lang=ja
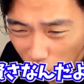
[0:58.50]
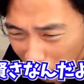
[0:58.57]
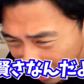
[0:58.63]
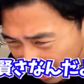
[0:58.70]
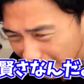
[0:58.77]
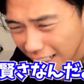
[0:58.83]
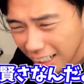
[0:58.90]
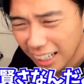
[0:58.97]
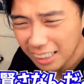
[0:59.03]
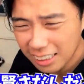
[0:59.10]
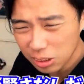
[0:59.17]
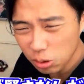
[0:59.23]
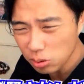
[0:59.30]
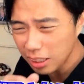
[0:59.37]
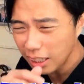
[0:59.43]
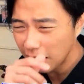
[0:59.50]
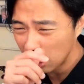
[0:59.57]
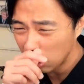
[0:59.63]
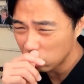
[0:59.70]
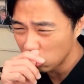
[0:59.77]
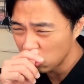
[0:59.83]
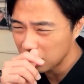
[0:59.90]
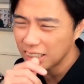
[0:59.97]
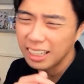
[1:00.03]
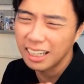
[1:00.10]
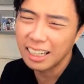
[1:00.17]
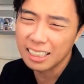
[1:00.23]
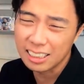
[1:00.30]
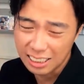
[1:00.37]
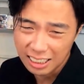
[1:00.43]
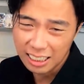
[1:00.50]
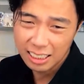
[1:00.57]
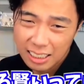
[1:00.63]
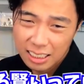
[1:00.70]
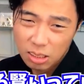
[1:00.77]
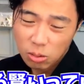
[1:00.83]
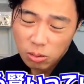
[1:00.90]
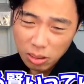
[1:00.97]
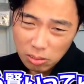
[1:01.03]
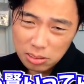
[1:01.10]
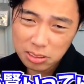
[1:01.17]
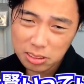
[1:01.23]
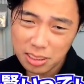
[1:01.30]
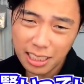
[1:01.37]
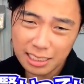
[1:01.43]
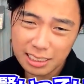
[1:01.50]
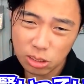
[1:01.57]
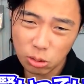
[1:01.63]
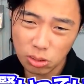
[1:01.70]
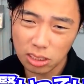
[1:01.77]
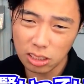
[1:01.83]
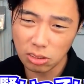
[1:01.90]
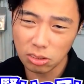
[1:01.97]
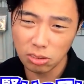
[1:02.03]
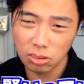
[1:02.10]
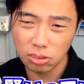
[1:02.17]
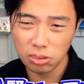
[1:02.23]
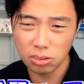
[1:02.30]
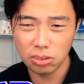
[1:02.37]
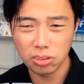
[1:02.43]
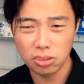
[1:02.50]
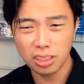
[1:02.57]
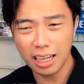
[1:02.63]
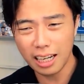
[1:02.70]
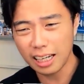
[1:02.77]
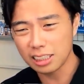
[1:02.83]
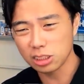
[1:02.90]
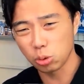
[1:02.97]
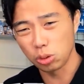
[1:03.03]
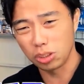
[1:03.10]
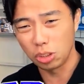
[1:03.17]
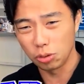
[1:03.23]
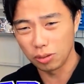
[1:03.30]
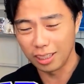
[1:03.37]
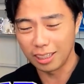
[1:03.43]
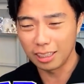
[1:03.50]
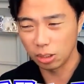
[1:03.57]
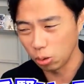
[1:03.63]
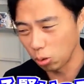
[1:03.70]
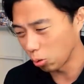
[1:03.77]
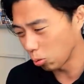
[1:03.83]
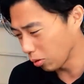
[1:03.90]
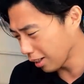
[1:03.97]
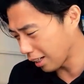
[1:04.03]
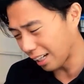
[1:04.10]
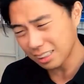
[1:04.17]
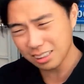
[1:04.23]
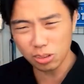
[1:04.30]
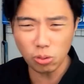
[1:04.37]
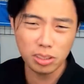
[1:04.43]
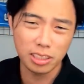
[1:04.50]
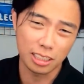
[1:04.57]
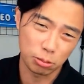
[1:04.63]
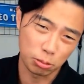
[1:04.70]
辺が賢さなんだよ、正直な話。これをずる賢いっていうか、賢いっていうかなんだけど、これは賢いだと思